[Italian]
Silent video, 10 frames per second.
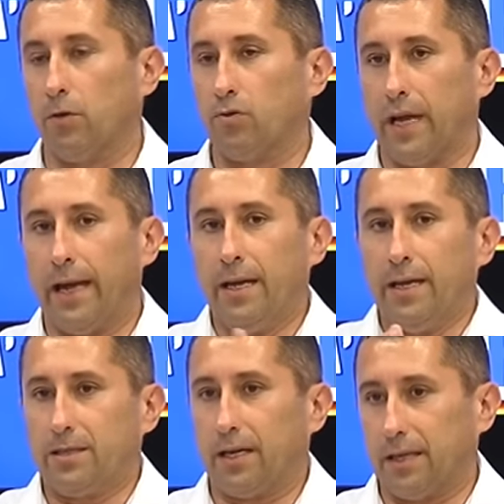Non c'è
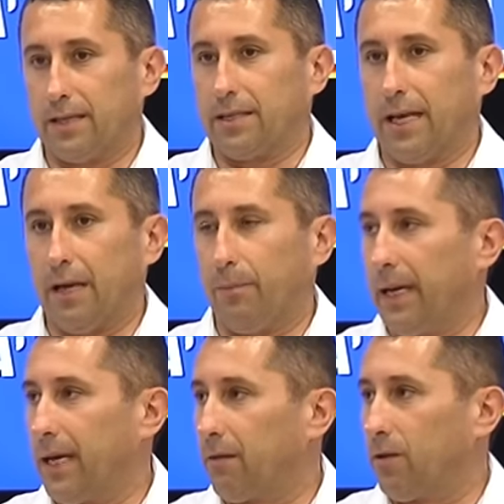certezza della
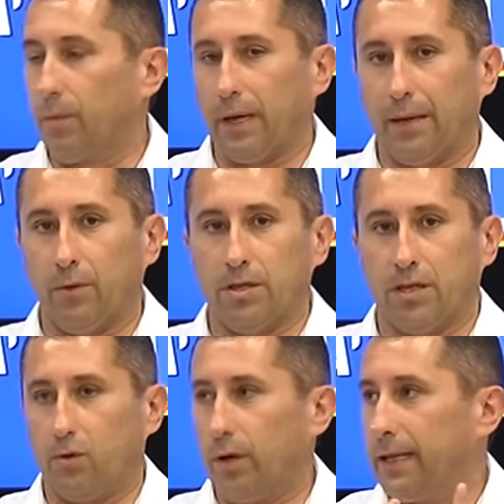pena quando parliamo di
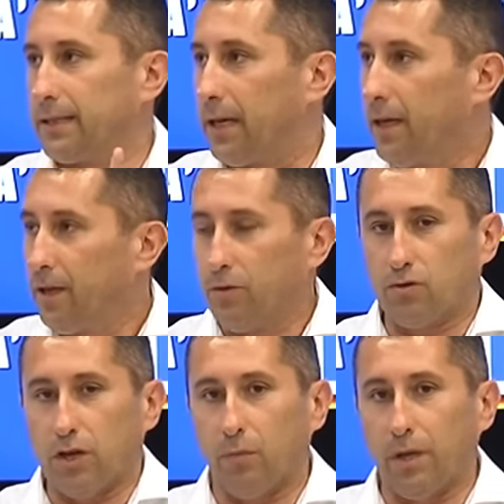sicurezza, non
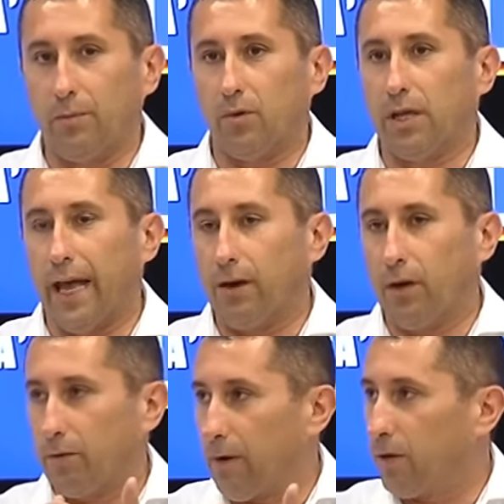c'è un minimo di
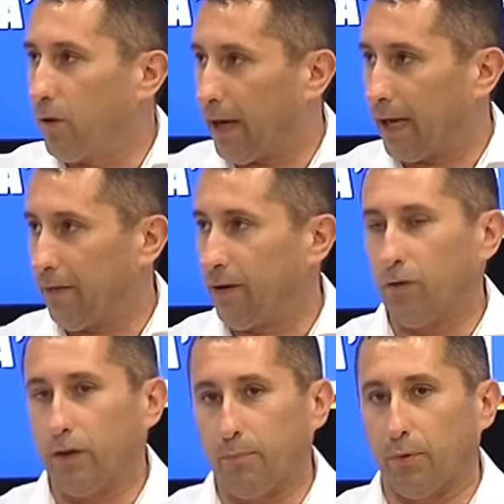regole quando
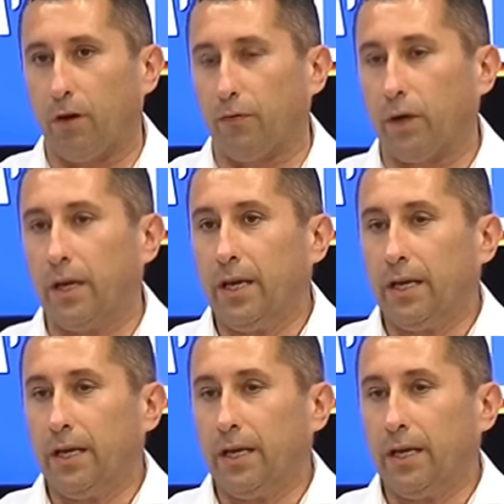arrivano i profughi.